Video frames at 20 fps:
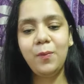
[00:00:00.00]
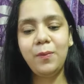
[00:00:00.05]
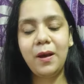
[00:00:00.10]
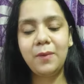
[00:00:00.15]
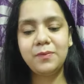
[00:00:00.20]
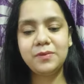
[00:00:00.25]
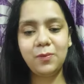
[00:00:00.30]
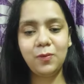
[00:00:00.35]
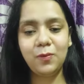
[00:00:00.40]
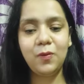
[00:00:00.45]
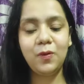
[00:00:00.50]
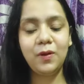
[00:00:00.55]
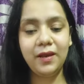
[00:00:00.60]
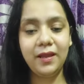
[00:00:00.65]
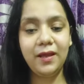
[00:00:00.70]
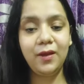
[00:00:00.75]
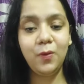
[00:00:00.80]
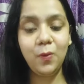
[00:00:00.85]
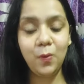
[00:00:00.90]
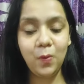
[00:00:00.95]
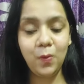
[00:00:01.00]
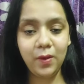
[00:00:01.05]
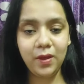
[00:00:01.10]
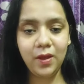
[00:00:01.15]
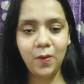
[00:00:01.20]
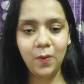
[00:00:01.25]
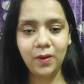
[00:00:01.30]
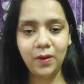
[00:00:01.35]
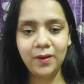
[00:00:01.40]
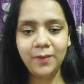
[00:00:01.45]
आप सबको क्लियर हो गया
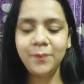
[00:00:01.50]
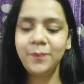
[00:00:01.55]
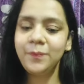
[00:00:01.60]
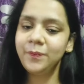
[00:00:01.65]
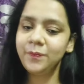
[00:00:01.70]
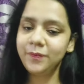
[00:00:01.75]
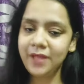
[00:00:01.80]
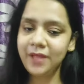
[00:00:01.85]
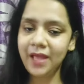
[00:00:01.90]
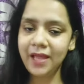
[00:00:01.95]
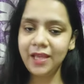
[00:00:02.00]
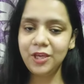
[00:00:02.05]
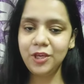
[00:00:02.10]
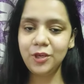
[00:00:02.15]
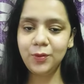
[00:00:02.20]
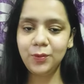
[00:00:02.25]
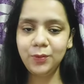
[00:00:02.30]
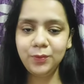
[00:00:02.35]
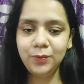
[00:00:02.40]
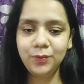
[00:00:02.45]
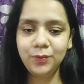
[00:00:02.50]
होगा थैंक यू